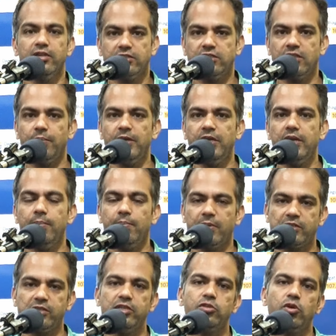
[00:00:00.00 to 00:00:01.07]
सभी ने
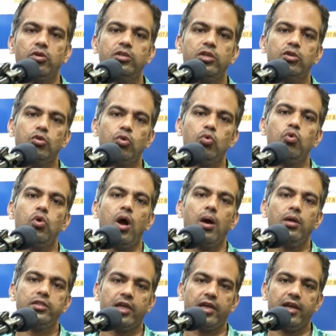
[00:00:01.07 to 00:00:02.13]
मछली डॉक्टर रोहू
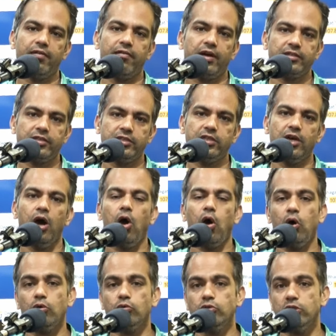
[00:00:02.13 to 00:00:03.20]
का धन्यवाद किया
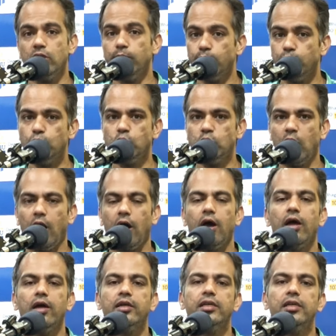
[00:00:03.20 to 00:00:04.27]
और उनसे पूछा
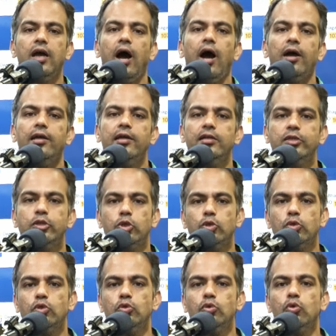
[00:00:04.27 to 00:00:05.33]
कि आखिर
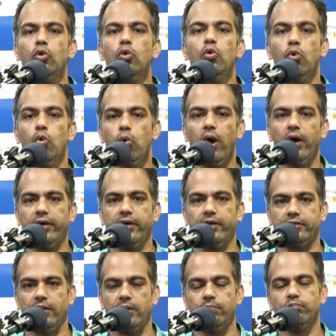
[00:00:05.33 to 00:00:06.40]
टुक टुक को हुआ
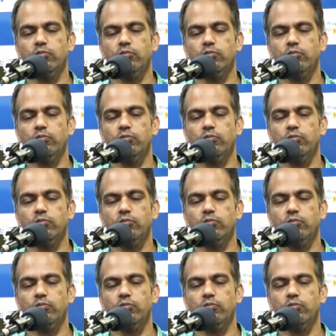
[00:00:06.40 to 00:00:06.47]
क्या था